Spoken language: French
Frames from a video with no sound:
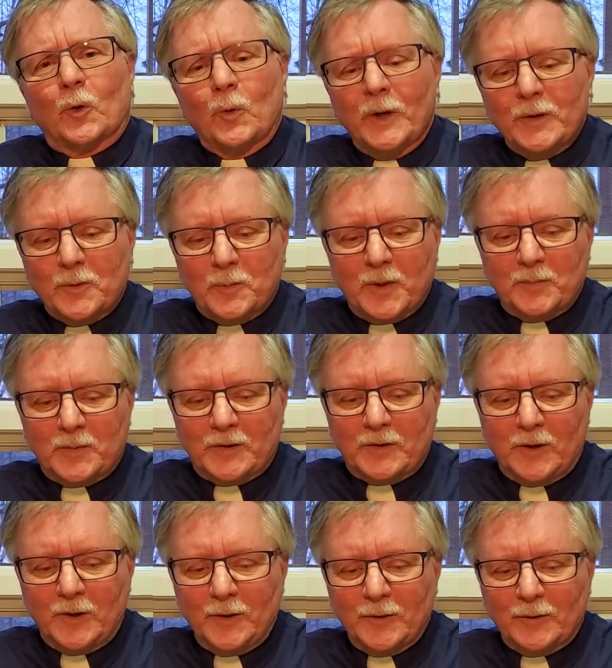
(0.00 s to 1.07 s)
roi de
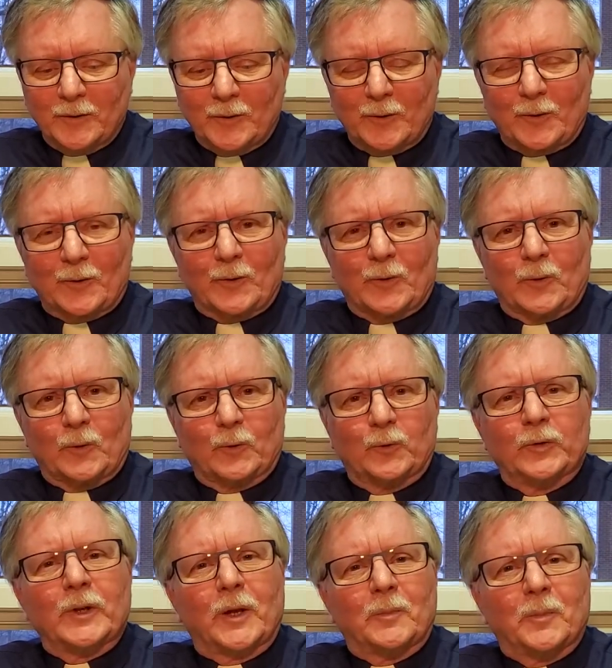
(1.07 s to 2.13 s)
Babylone, euh,
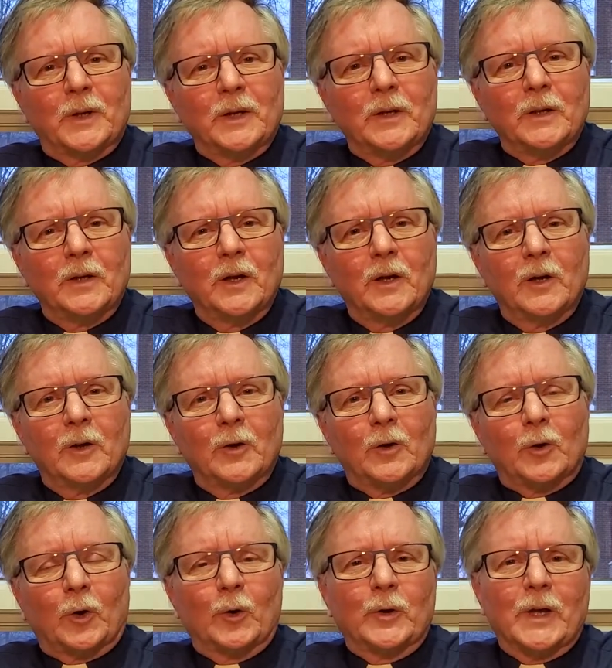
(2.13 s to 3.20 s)
finalement,
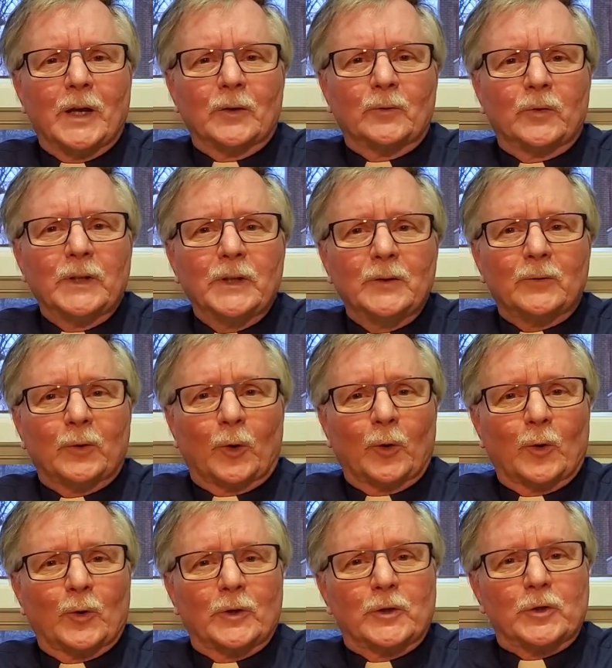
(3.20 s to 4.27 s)
regarde
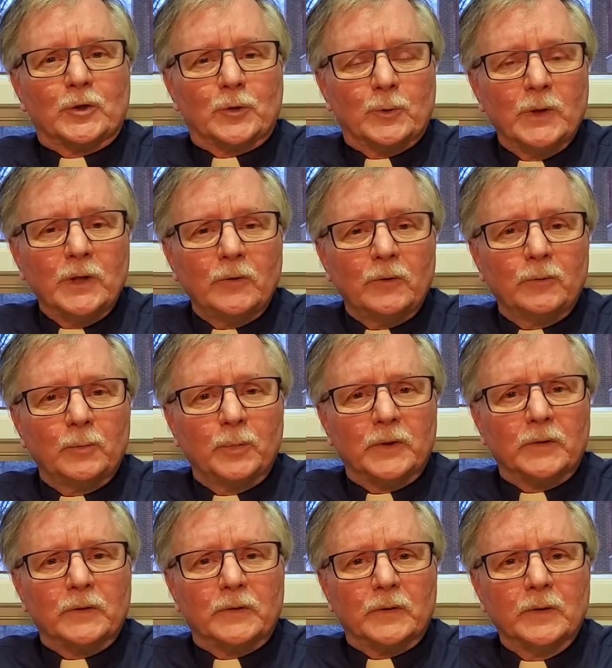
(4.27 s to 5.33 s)
vivre les Juifs,
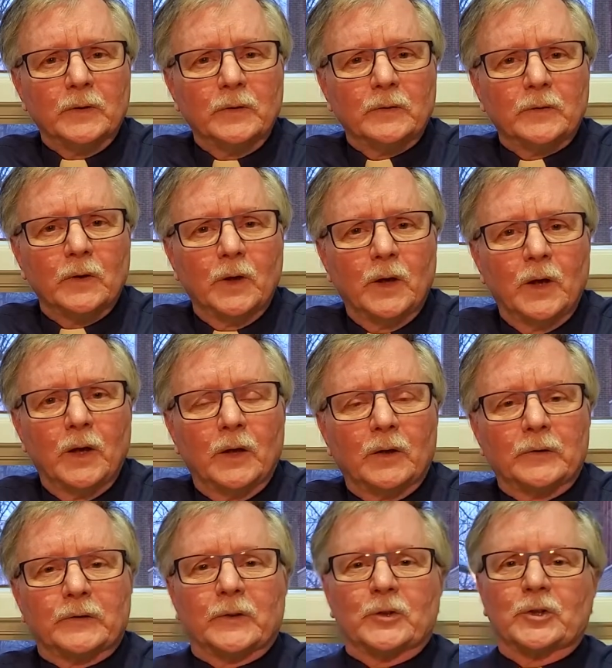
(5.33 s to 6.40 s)
puis ils disent,
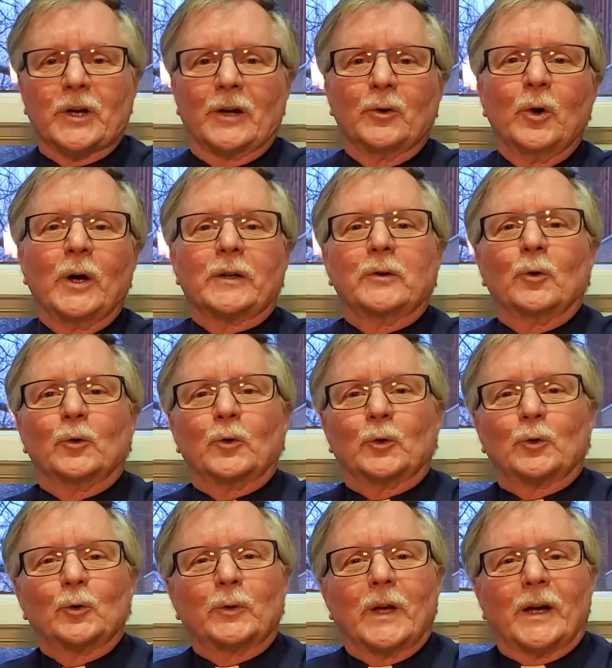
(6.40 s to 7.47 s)
ces gens-là à qui on a
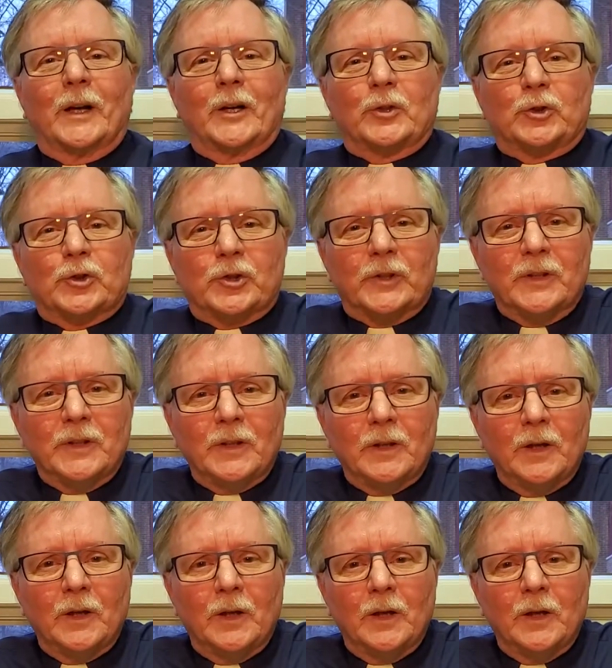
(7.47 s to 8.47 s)
tout arraché,